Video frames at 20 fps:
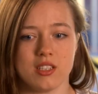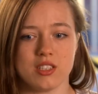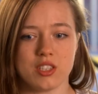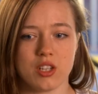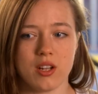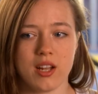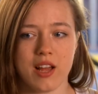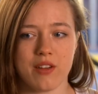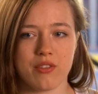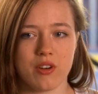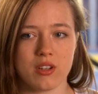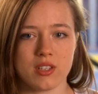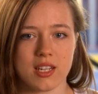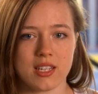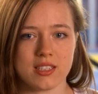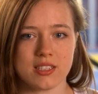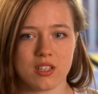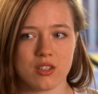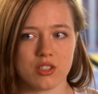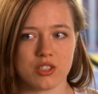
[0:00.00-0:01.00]
Sans la
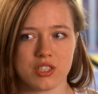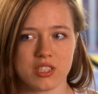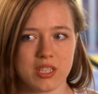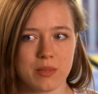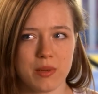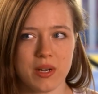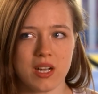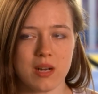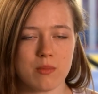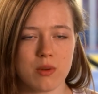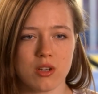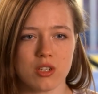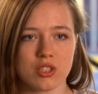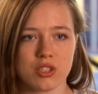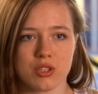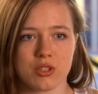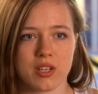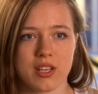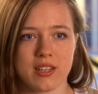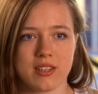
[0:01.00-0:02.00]
fondation, je ne sais pas comment
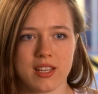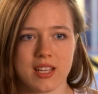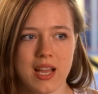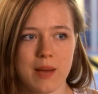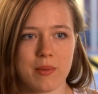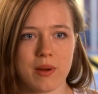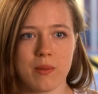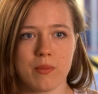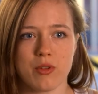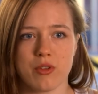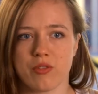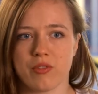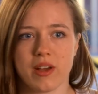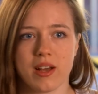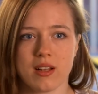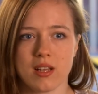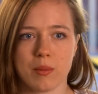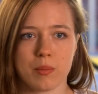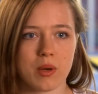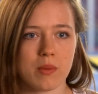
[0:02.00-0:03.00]
j'aurais été capable de faire les
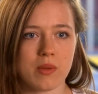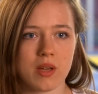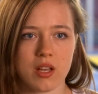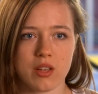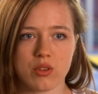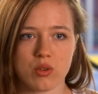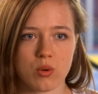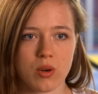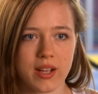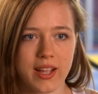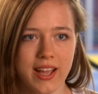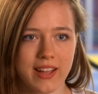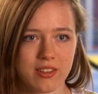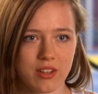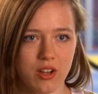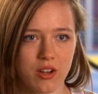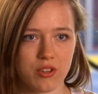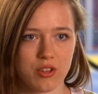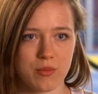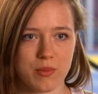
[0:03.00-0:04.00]
premières 3-4 ans
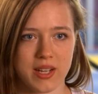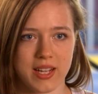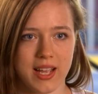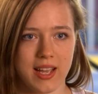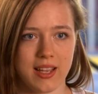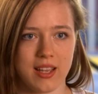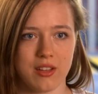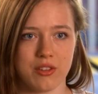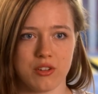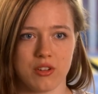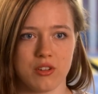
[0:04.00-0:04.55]
de ma carrière de